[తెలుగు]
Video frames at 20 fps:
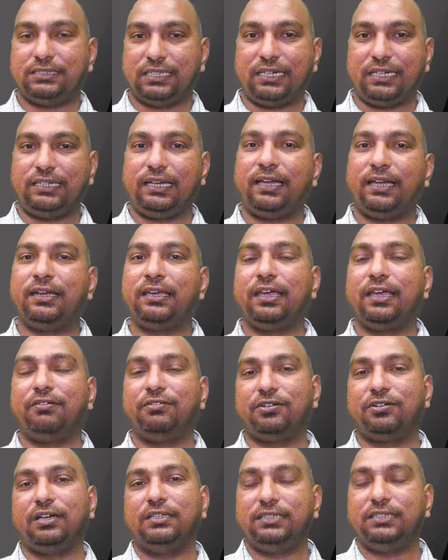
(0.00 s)
చట్టానికి
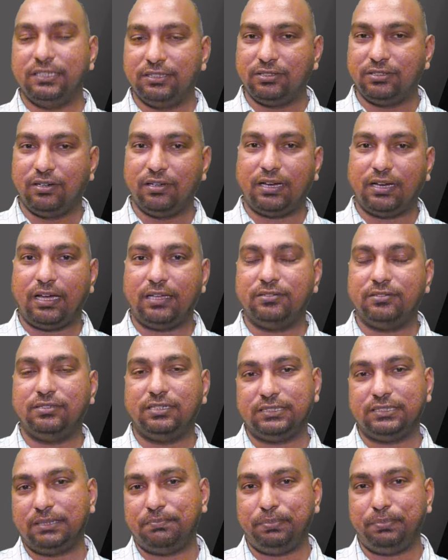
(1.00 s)
ఎవరు అతీతులు కాదు
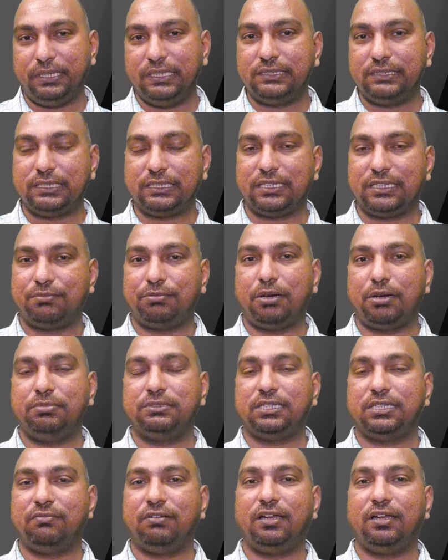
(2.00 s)
అని చెప్పి
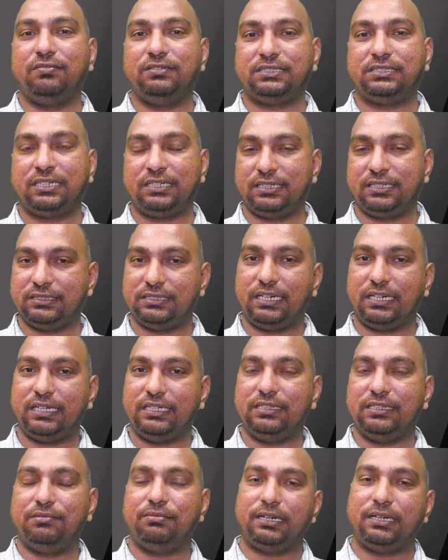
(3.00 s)
చంద్రబాబు సవాల్ విసరటం
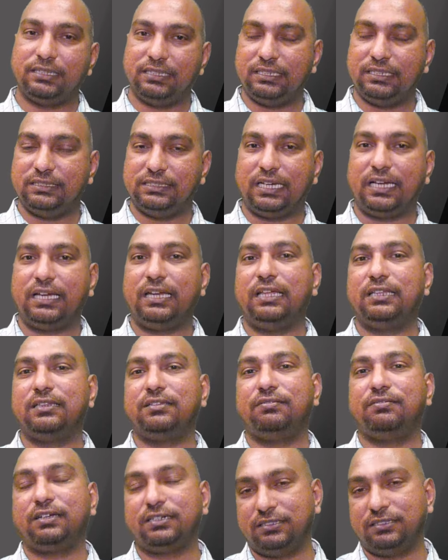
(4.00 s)
జరిగింది మరి దీన్ని జగన్
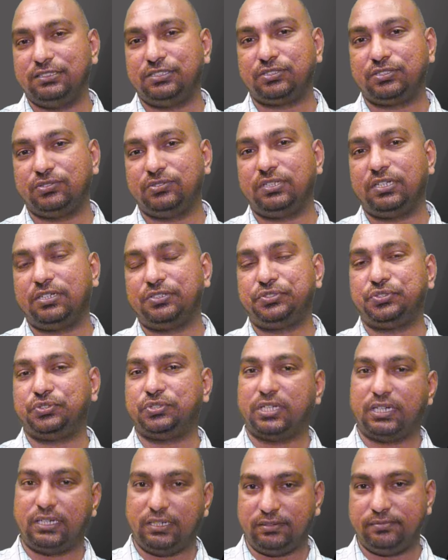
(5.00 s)
ఎంతవరకు తీసుకుంటారో
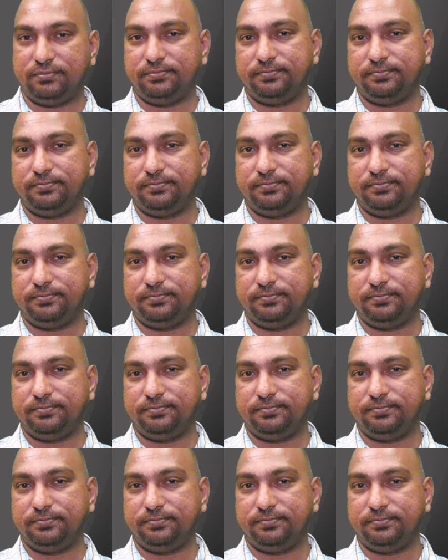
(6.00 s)
చూడాలి